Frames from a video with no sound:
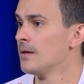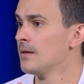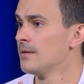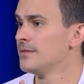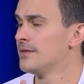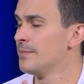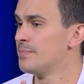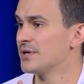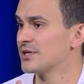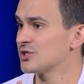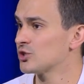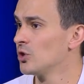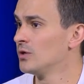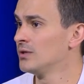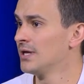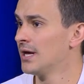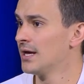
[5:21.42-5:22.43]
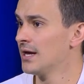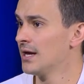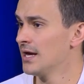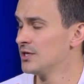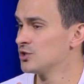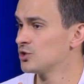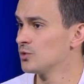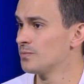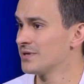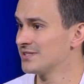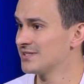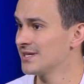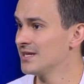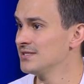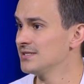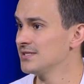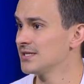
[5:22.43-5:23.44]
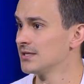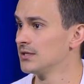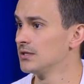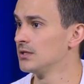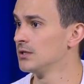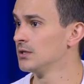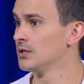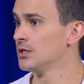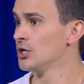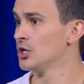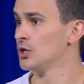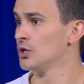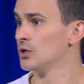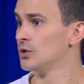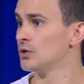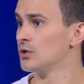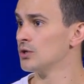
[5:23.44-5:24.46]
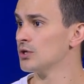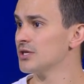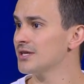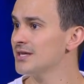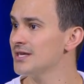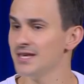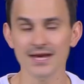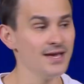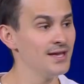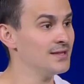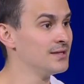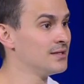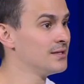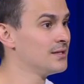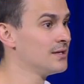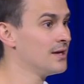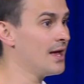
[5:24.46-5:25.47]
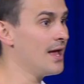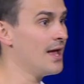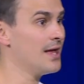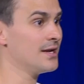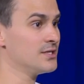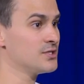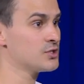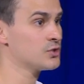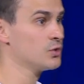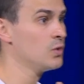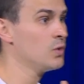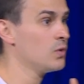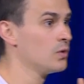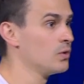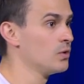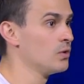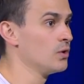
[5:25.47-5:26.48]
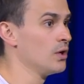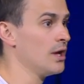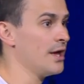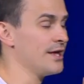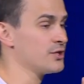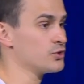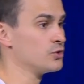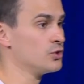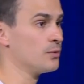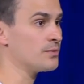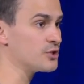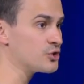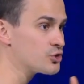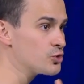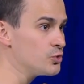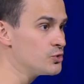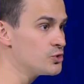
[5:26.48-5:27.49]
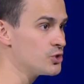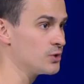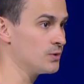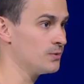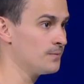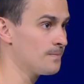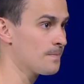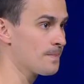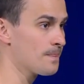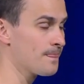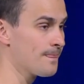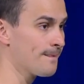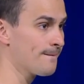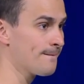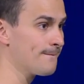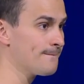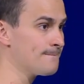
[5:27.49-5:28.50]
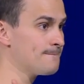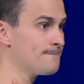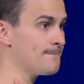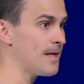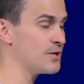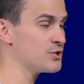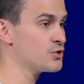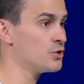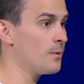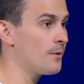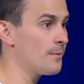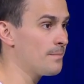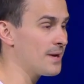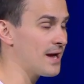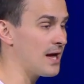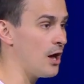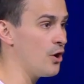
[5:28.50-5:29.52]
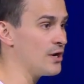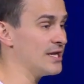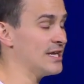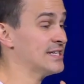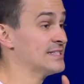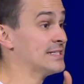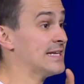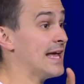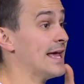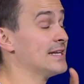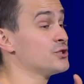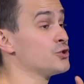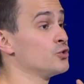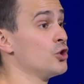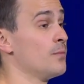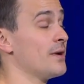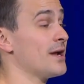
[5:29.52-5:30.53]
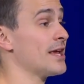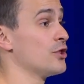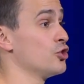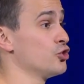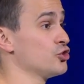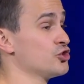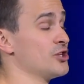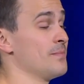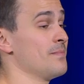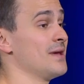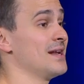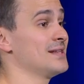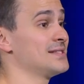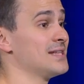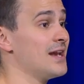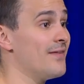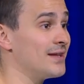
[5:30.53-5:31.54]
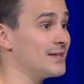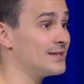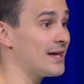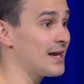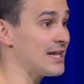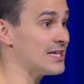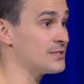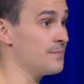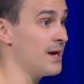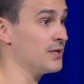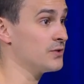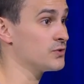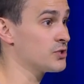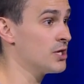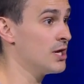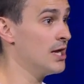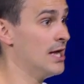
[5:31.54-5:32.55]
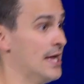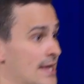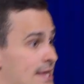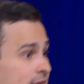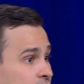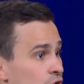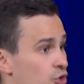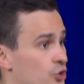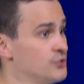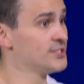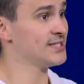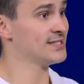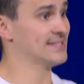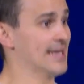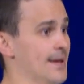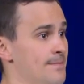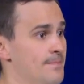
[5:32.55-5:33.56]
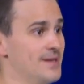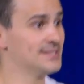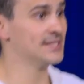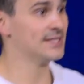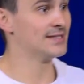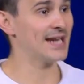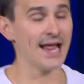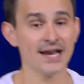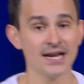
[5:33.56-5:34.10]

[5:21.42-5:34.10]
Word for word: de persona en su presencia. ¿quién eres tú? Eres un hombre sucio, eres un hombre pecador, eres un hombre que no se merece levantar las manos. Y entonces, en vez de entrar